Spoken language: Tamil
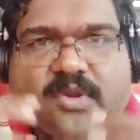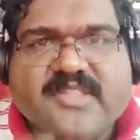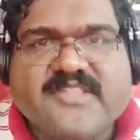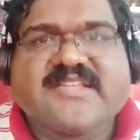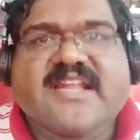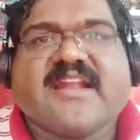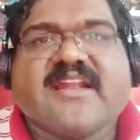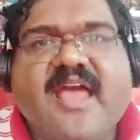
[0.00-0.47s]
ஒரு
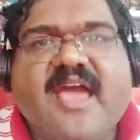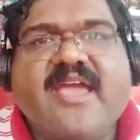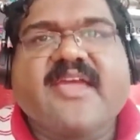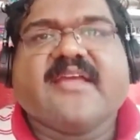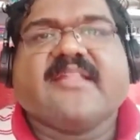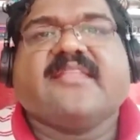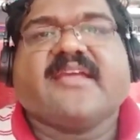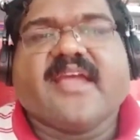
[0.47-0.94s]

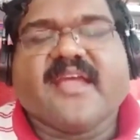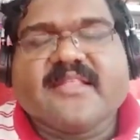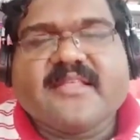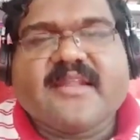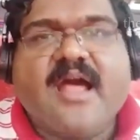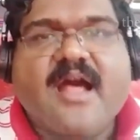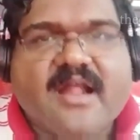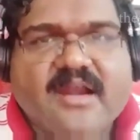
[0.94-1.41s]
ஜனநாயகத்துக்கு
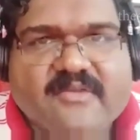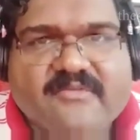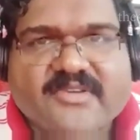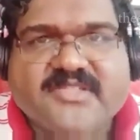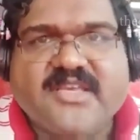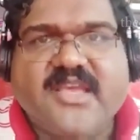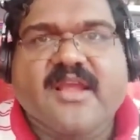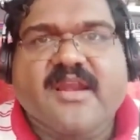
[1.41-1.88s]
எதிரான
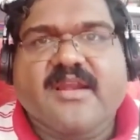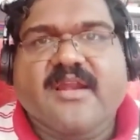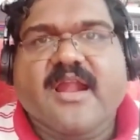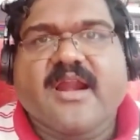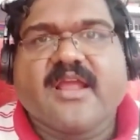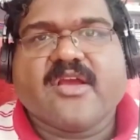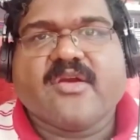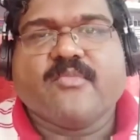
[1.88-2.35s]
விஷயங்கள்
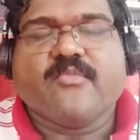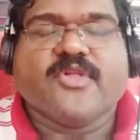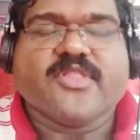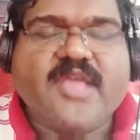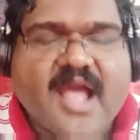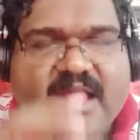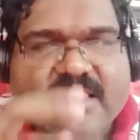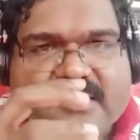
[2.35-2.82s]

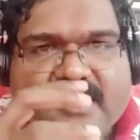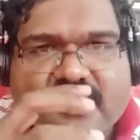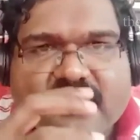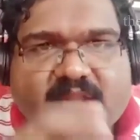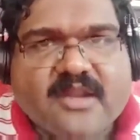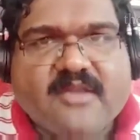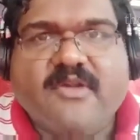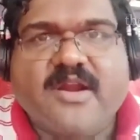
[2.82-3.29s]
நடக்கும்போது அந்த
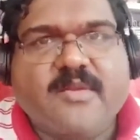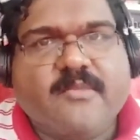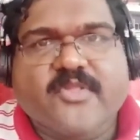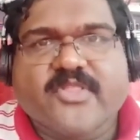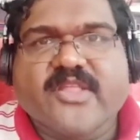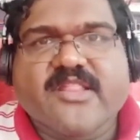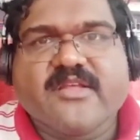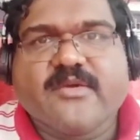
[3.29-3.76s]

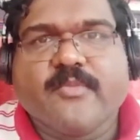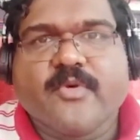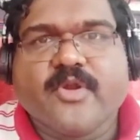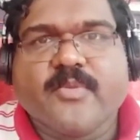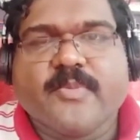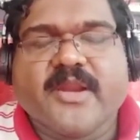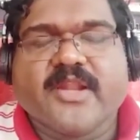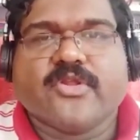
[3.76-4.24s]
நிறுவனம் வந்து அதுக்கு
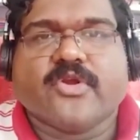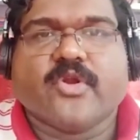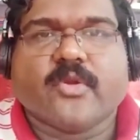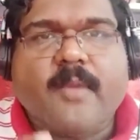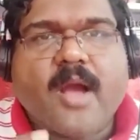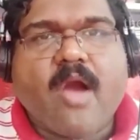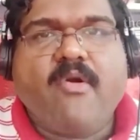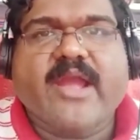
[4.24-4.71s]
பொறுப்பு
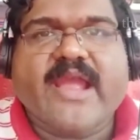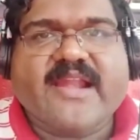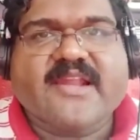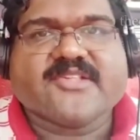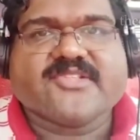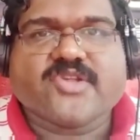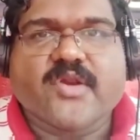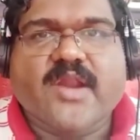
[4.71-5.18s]
எடுத்துக்கணும் அவங்க என்ன